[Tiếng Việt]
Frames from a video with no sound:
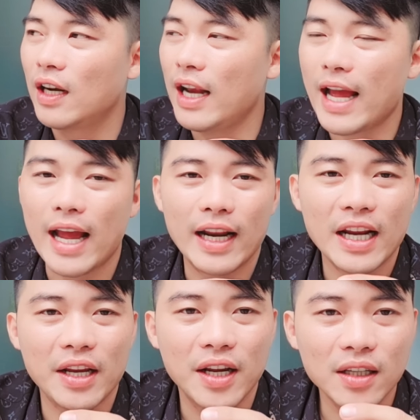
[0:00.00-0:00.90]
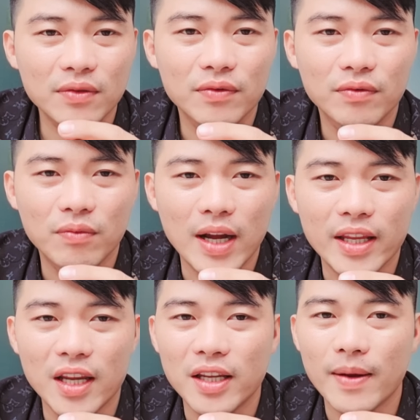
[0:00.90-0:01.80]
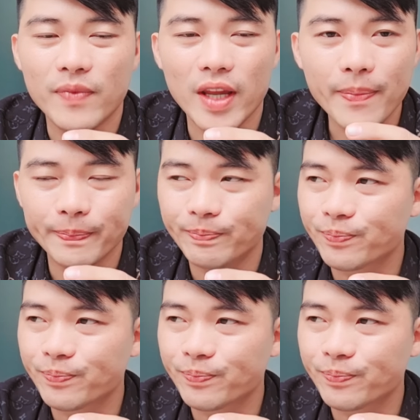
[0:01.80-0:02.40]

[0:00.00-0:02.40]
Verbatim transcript: là anh này hít và chị chém chép